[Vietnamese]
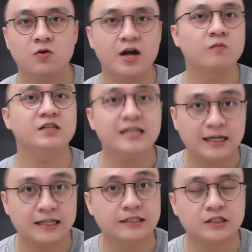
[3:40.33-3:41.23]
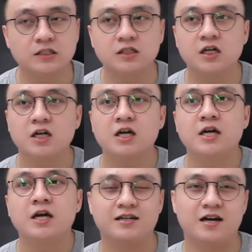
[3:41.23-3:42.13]
khóa học tiếng Anh tại trường
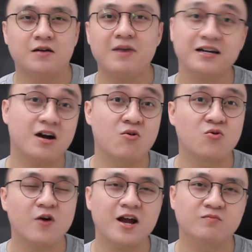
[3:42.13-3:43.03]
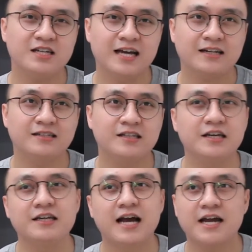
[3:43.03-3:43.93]
à, bắt đầu khóa học tiếng Anh
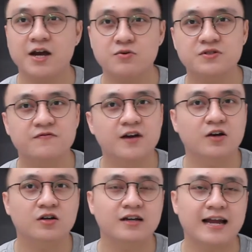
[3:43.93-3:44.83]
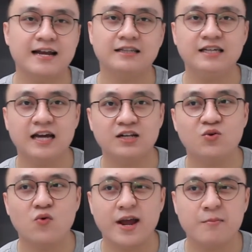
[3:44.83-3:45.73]
thì IELTS và khả năng tiếng
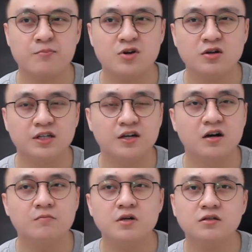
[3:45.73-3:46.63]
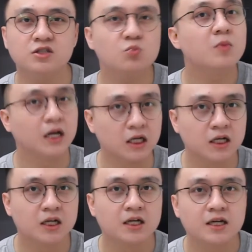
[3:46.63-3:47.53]
Anh của em nó chỉ ở mức trung bình